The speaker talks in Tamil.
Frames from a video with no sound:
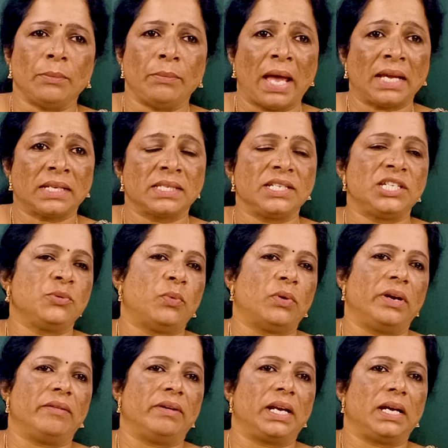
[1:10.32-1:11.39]
பேக் ஸ்டிச்
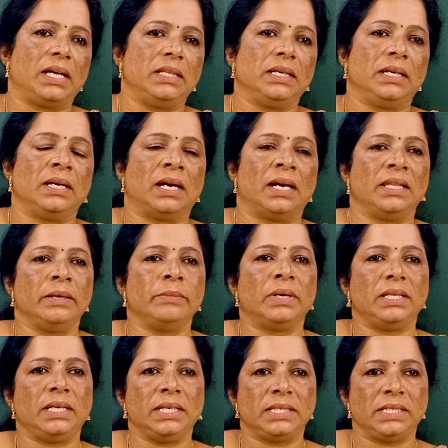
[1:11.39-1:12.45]
போட வராது அதே
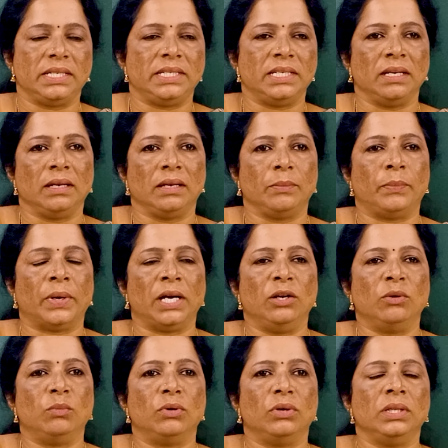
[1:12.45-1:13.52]
மாதிரி ஸ்டிச்சிங்
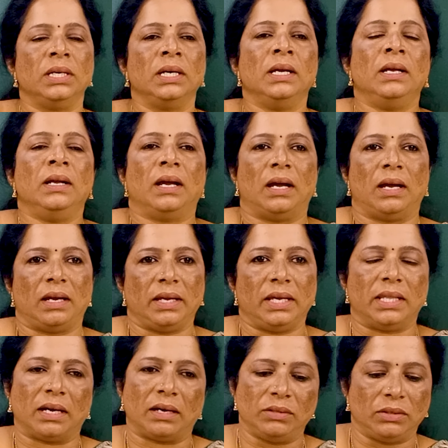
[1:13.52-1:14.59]
பண்ணும்போது
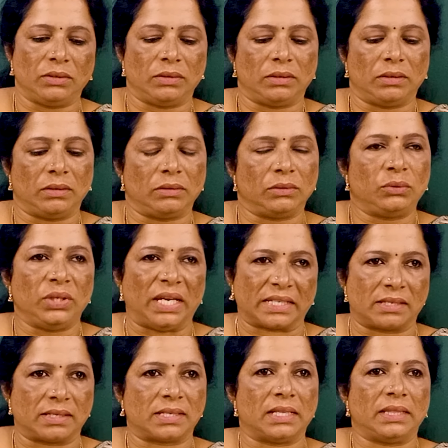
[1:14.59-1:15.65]
ஏதாவது
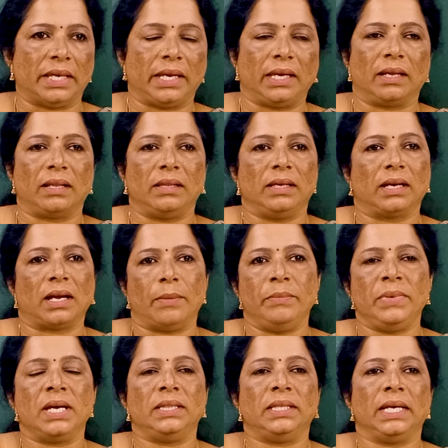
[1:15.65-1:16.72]
எக்ஸஸாக தைக்கிறது
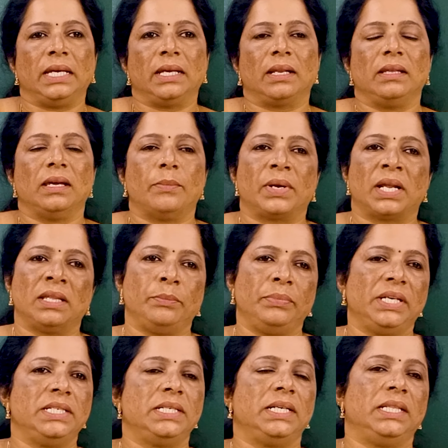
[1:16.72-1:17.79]
கம்மியாக தைக்கிறது அப்புறம் அதை
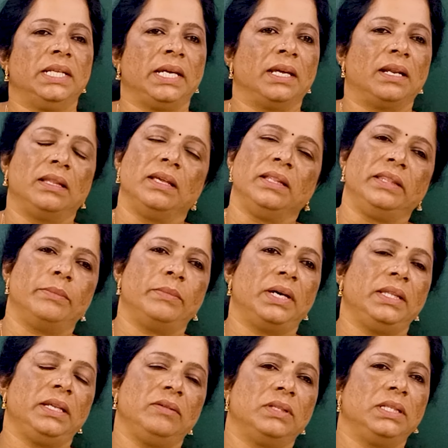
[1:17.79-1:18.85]
பிரிச்சுட்டு தைக்கிறது இந்த
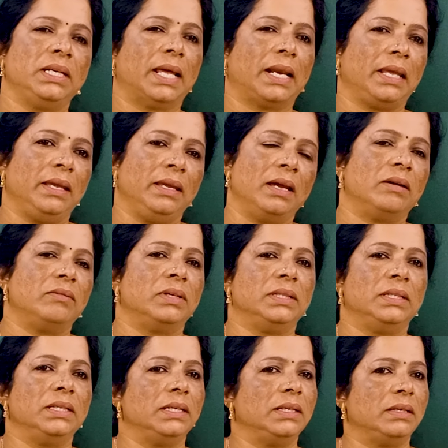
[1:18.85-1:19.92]
மாதிரி வந்து நிறையா
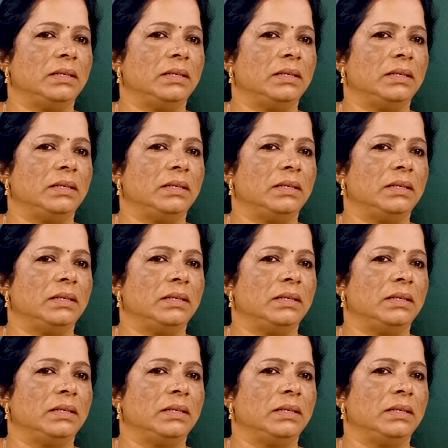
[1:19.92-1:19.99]
வந்து